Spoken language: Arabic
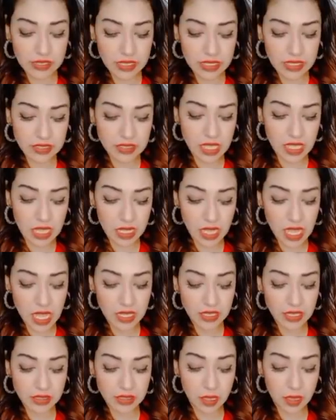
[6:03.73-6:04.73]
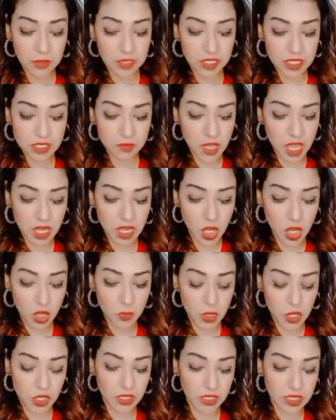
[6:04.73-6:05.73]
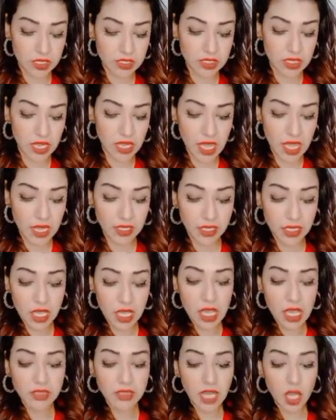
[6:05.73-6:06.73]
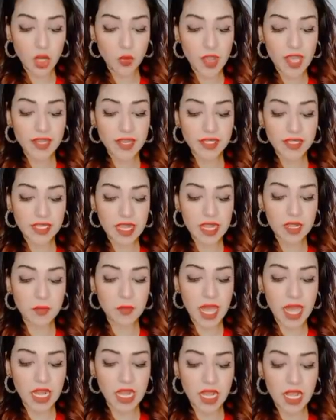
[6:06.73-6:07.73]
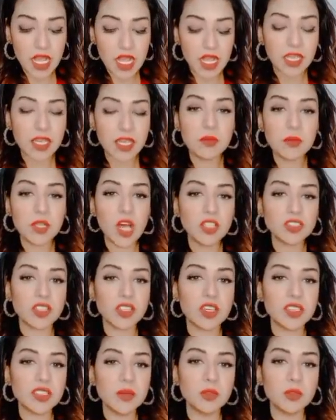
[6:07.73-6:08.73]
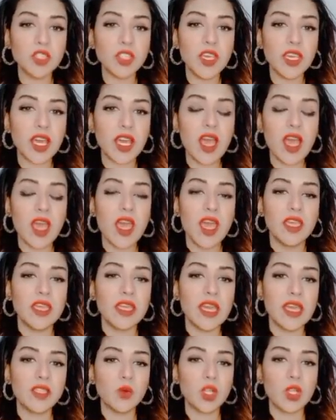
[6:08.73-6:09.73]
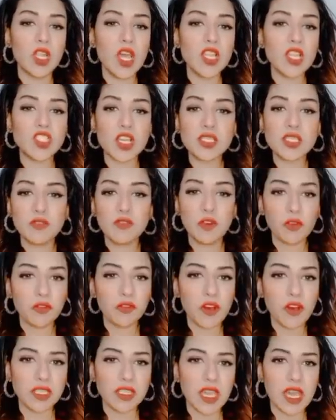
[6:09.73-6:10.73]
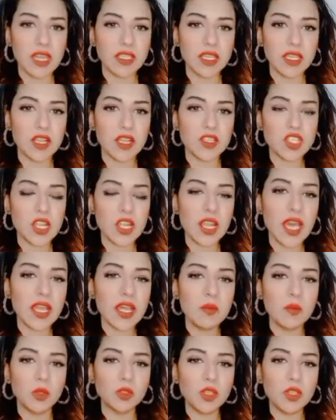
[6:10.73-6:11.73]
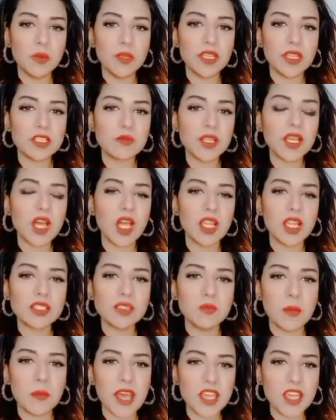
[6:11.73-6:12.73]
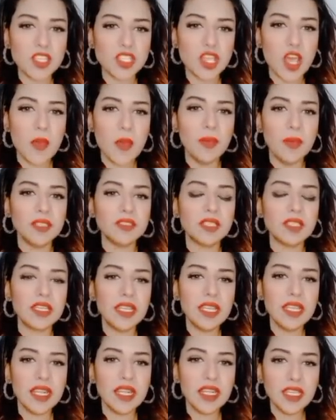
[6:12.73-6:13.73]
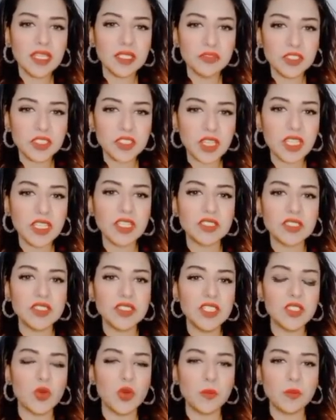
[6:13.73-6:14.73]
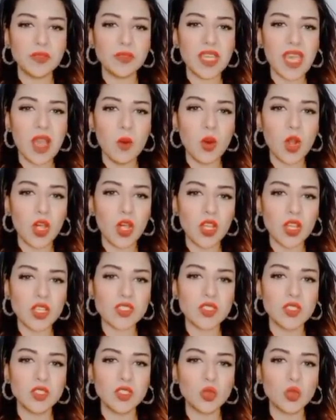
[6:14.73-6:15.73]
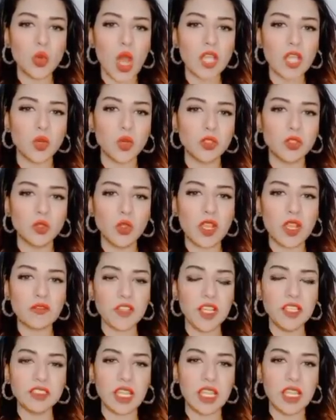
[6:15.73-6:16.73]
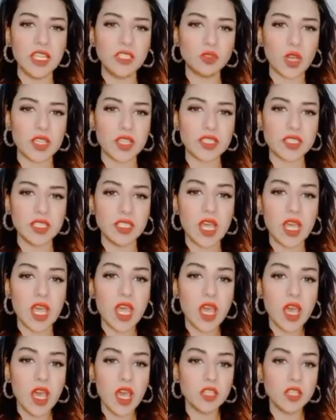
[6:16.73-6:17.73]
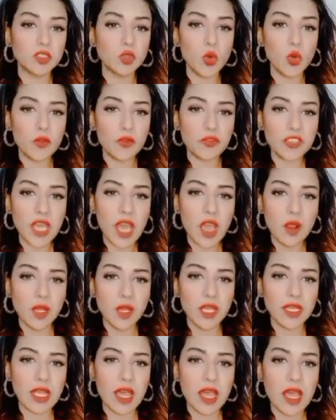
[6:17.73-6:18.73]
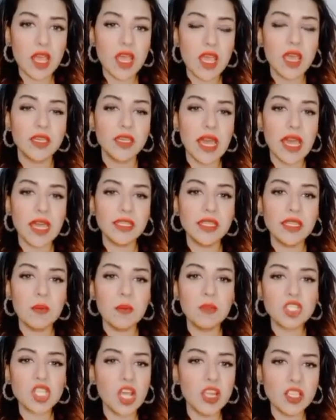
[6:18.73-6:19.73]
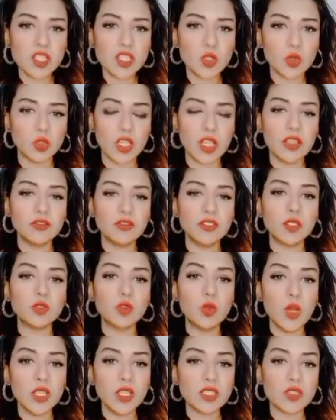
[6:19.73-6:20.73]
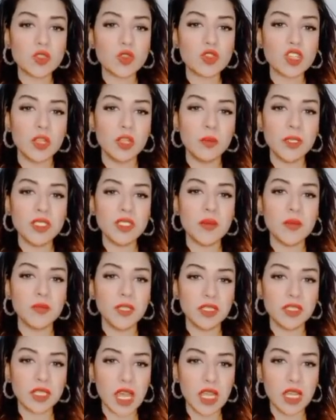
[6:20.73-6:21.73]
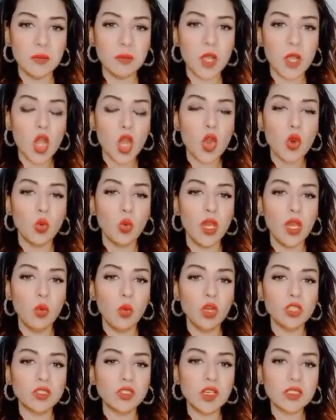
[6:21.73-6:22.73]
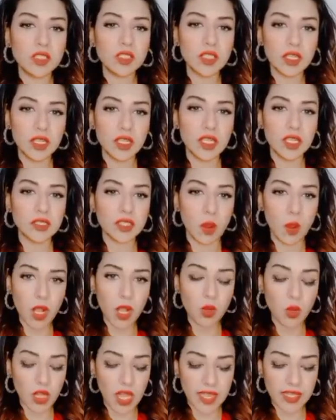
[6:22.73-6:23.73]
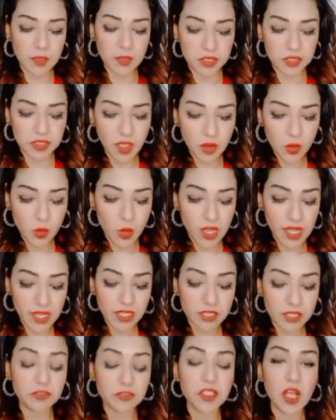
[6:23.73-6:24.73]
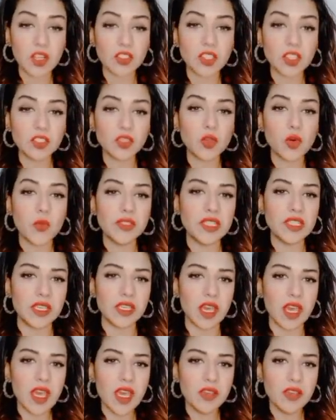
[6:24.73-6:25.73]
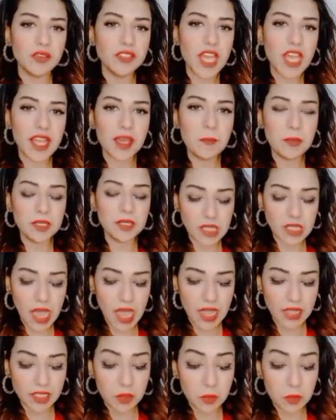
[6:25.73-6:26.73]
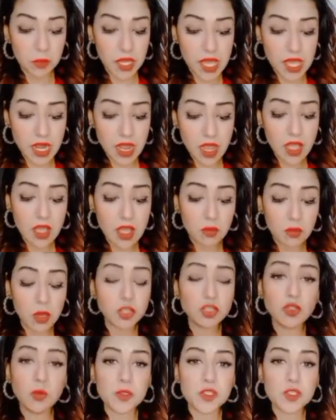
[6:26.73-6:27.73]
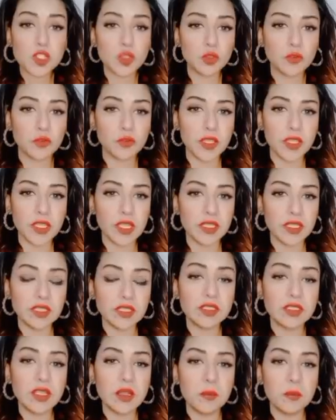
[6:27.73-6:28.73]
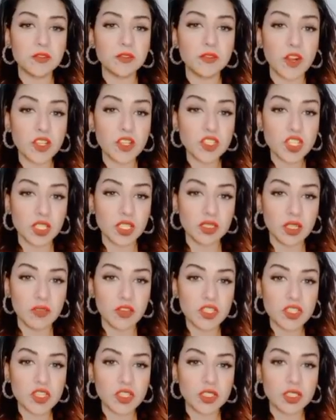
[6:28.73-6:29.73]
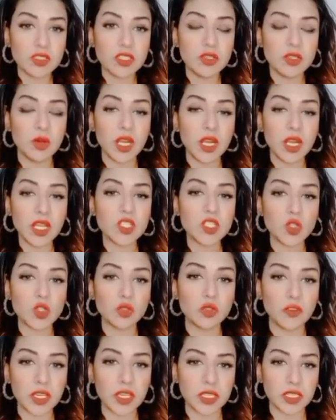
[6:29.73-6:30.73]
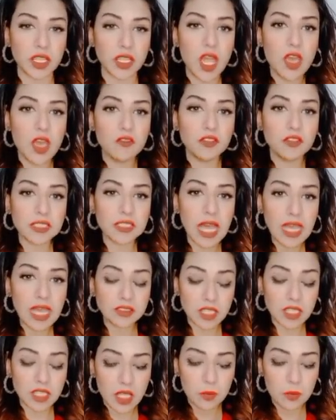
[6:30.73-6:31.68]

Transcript: النادي الاهلي ده بالنسبه لاخبار النادي الاهلي تعالوا بقى نتكلم على كام لقطه كده مضحكه يعني والله جاست فور فان يعني علشان انا الموضوع بالنسبه لي خلاص ما بقاش محتاج ان احنا نحكي فيه تاني كتير وبتاع وخلاص انتوا هتودونا في الحته اللي انتوا عايزين آه، تروحوا فيها واحنا يعني مش هنسكت هنفضل طول الوقت على السوشيال ميديا بنتكلم وضد التوجه العجيب بتاعكم ولكن في لقطات كوميديه في حاجات بتضحك امبارح برضو بالصدفه يعني عاده انا ما بتفرجش على التلفزيون كتير ولكن صدفه كده فتحت